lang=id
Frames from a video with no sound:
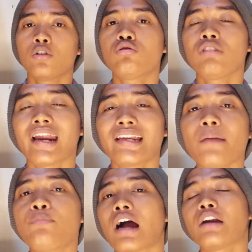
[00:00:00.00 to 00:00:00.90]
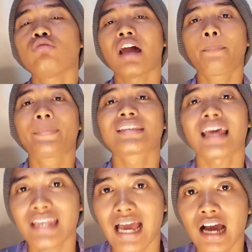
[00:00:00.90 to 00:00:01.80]
ularnya bukan ular
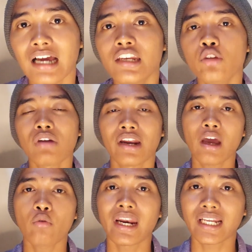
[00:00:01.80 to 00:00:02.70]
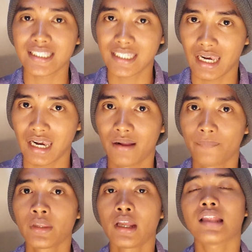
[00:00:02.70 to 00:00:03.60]
besar ya ini ularnya ular kecil
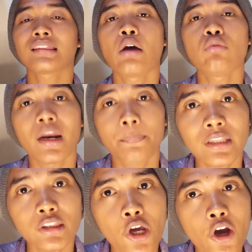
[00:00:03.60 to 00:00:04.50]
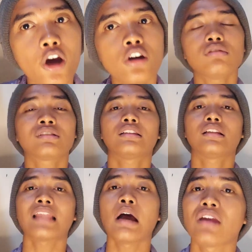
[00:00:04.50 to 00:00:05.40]
entah ular piton
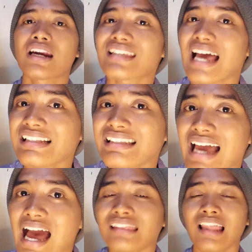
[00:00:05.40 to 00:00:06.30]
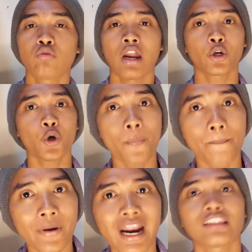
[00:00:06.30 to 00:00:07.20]
entah ular sanca entah ular
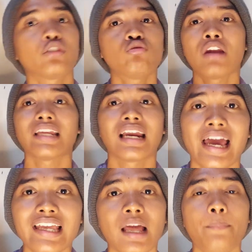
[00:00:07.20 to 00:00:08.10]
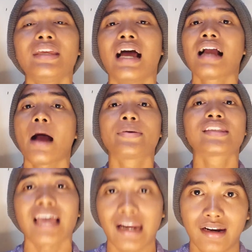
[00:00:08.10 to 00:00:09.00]
kobra atau ular yang lain tapi yang nggak
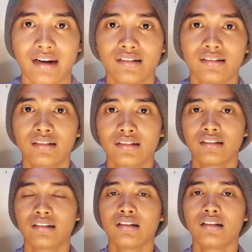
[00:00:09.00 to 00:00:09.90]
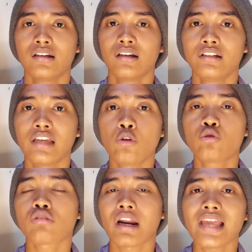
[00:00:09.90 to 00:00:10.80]
besar yang
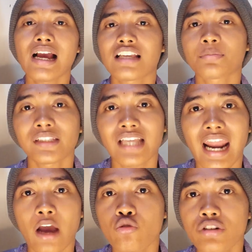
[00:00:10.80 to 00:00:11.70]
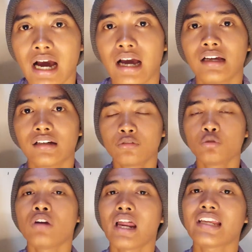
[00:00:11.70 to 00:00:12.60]
ukurannya nggak seperti anak kunda
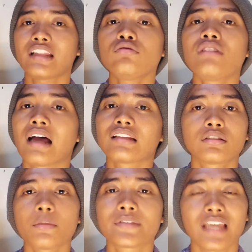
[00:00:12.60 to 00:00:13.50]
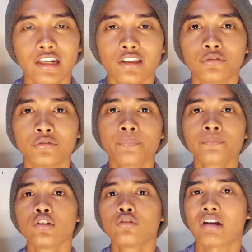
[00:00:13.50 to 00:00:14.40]
ularnya tuh nggak sebesar itu
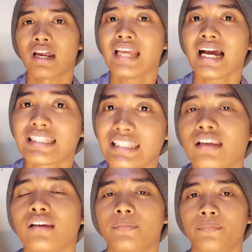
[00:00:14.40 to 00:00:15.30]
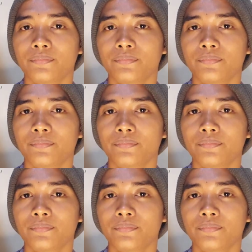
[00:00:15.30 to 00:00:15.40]
ularnya kecil